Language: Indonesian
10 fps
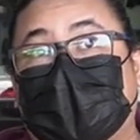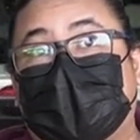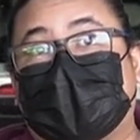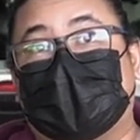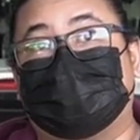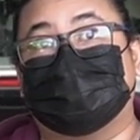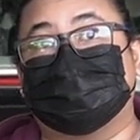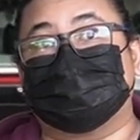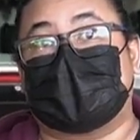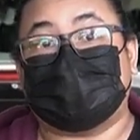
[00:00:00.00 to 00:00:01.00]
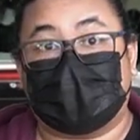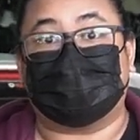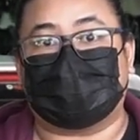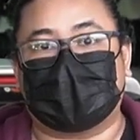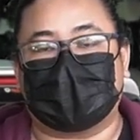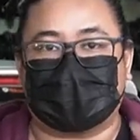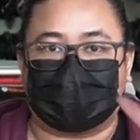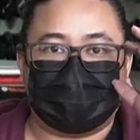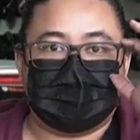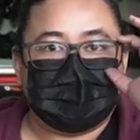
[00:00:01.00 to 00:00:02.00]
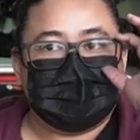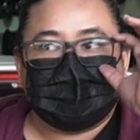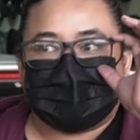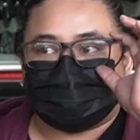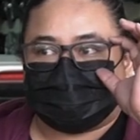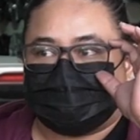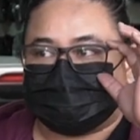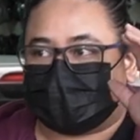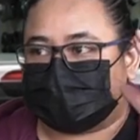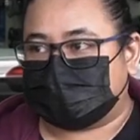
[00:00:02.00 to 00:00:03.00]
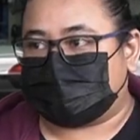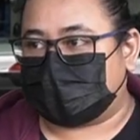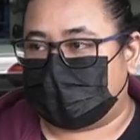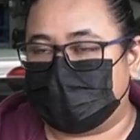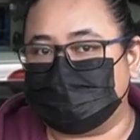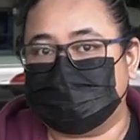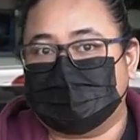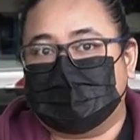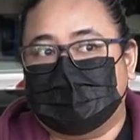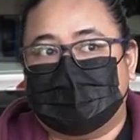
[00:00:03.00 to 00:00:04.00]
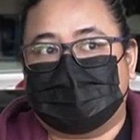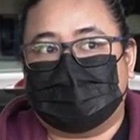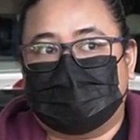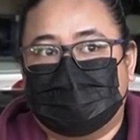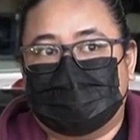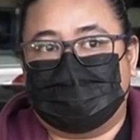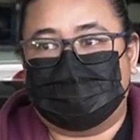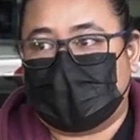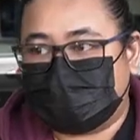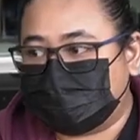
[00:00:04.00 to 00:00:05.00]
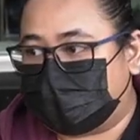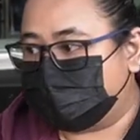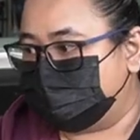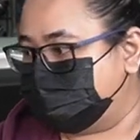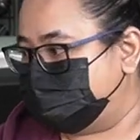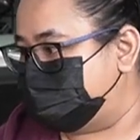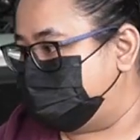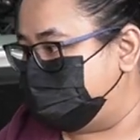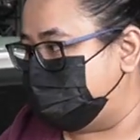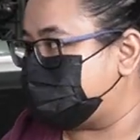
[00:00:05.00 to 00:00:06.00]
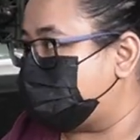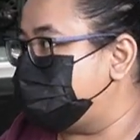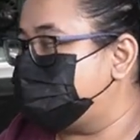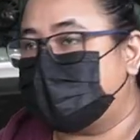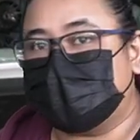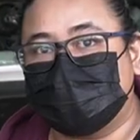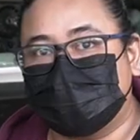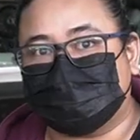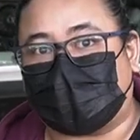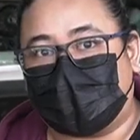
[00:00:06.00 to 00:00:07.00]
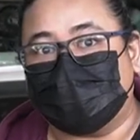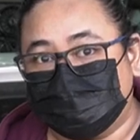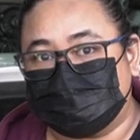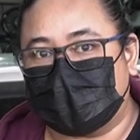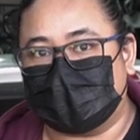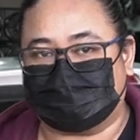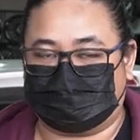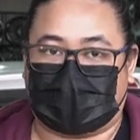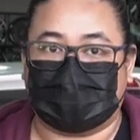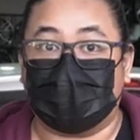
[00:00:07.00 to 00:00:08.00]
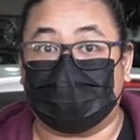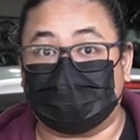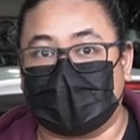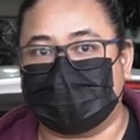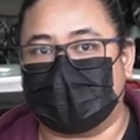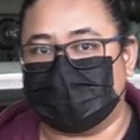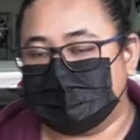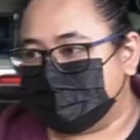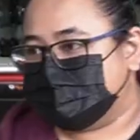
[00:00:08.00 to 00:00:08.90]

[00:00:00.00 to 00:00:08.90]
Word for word: kaleng yang sama ukurannya kan ya. Maksudnya bisa kita pakein uh, ban yang biasa dijual di toko juga gitu, ada ukurannya.